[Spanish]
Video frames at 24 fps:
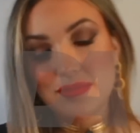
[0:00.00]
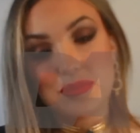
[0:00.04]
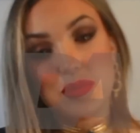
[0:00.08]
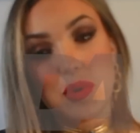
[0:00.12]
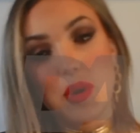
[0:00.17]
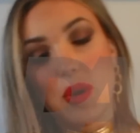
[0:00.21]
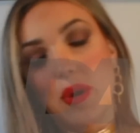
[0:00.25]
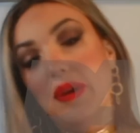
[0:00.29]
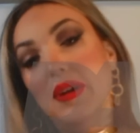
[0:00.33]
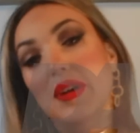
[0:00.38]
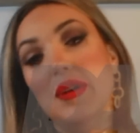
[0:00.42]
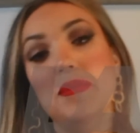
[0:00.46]

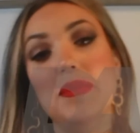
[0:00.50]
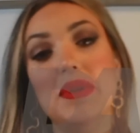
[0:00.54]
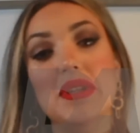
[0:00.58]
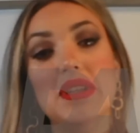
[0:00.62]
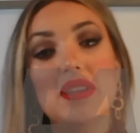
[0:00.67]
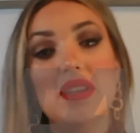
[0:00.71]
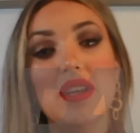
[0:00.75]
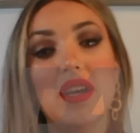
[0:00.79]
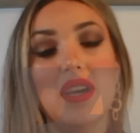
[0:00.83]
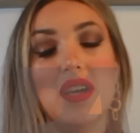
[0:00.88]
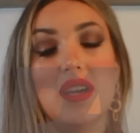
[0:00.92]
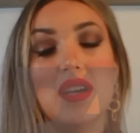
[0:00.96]

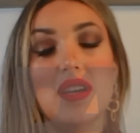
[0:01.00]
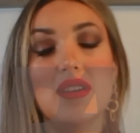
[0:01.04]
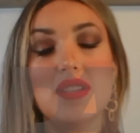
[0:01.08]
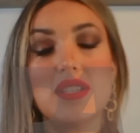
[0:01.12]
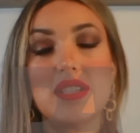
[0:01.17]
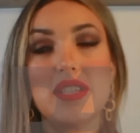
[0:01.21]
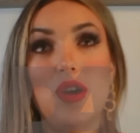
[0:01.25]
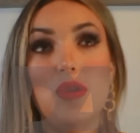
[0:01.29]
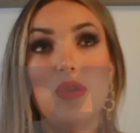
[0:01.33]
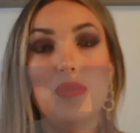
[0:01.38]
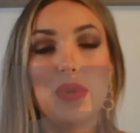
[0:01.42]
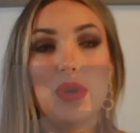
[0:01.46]
probablemente
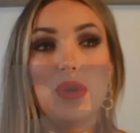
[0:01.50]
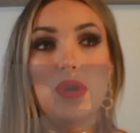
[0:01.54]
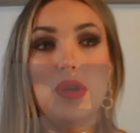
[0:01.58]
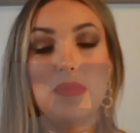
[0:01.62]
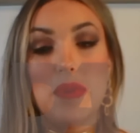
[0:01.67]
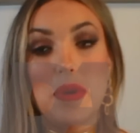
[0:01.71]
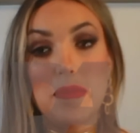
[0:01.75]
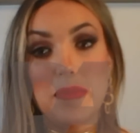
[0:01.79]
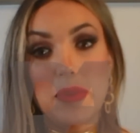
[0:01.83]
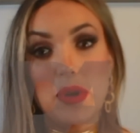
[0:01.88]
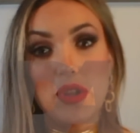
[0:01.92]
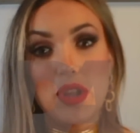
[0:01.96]
sea un
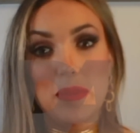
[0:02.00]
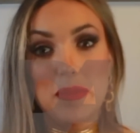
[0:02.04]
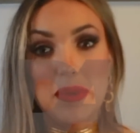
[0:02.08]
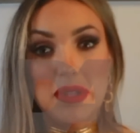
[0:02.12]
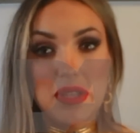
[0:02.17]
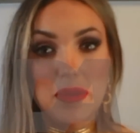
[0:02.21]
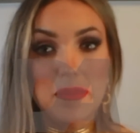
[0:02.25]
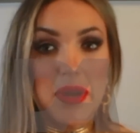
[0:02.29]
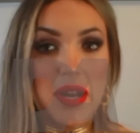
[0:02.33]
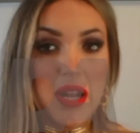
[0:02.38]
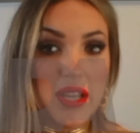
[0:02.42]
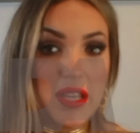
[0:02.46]
problema, pero
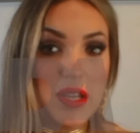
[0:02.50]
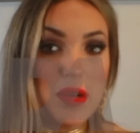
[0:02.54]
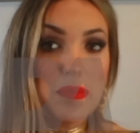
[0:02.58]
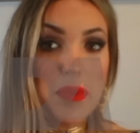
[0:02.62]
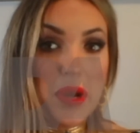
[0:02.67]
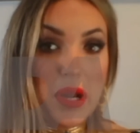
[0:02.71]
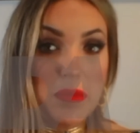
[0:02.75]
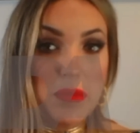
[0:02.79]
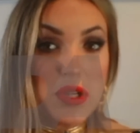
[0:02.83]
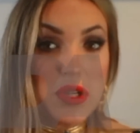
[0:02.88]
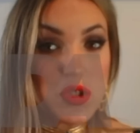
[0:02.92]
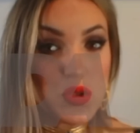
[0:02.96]
depende para quién.
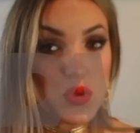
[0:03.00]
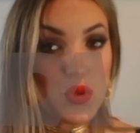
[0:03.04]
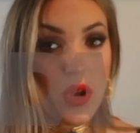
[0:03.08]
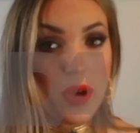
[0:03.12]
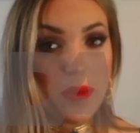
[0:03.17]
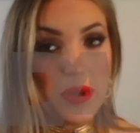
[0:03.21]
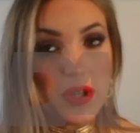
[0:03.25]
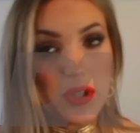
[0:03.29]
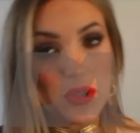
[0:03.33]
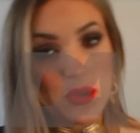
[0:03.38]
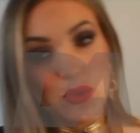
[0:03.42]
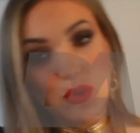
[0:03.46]
Para mí es una
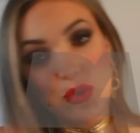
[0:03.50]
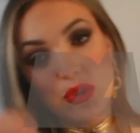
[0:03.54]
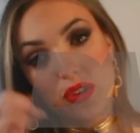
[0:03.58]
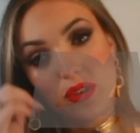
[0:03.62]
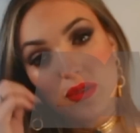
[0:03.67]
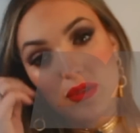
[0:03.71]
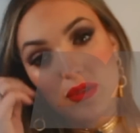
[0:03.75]
virtud.